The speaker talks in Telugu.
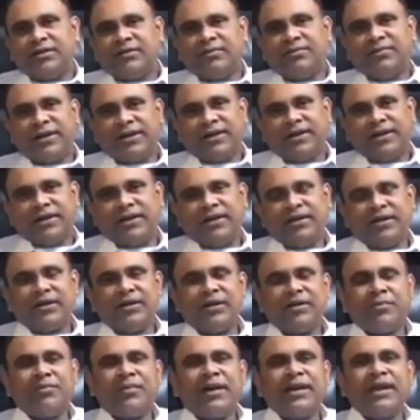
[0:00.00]
బట్టి
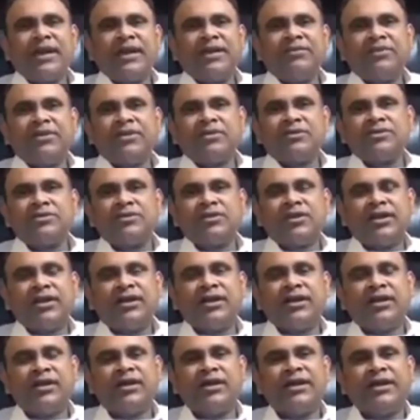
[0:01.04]
మనకి ఏం తెలుస్తుందంటే
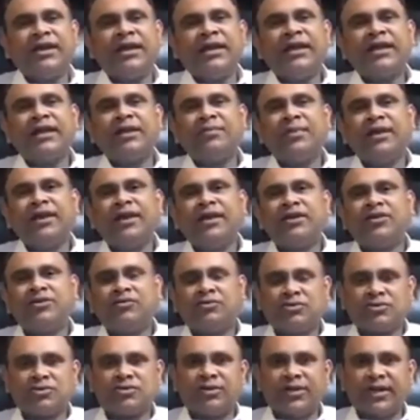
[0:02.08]
కనుక ఇంటర్మీడియట్
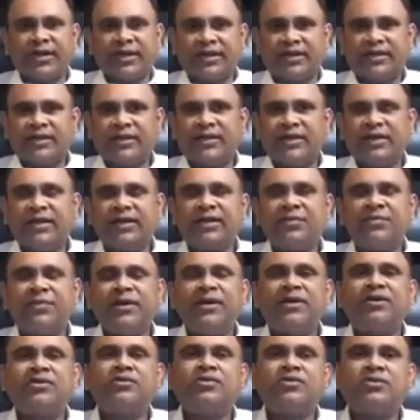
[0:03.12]
హోస్ ఉన్నాయి
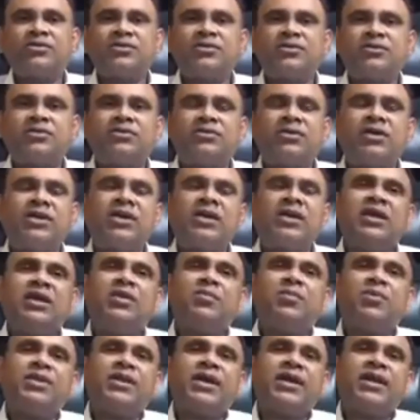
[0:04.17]
ఇంటర్మీడియట్ హోస్
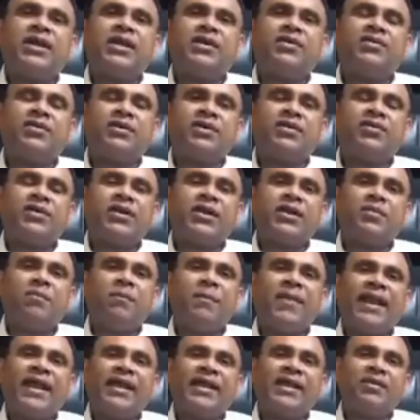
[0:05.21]
ఇప్పుడు దాన్ని ఏమంటామంటే
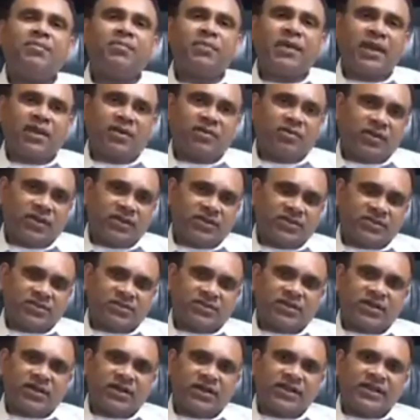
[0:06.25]
మలయన్ ప్యాంగోలిన్స్
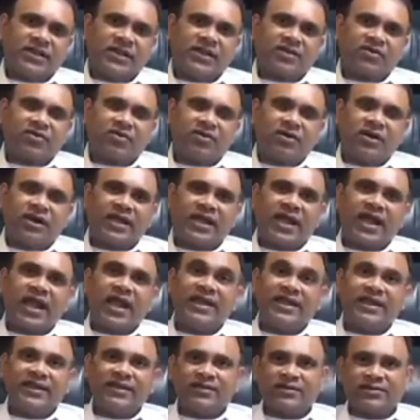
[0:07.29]
అంటే దే ఆర్ కాల్డ్
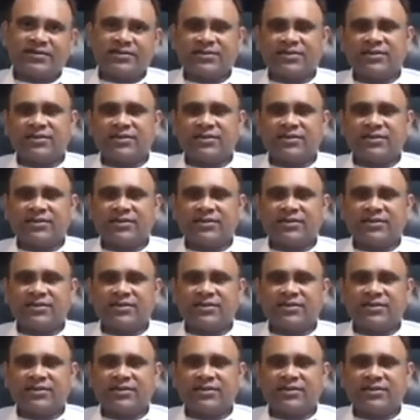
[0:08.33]
యాంట్ ఈటర్స్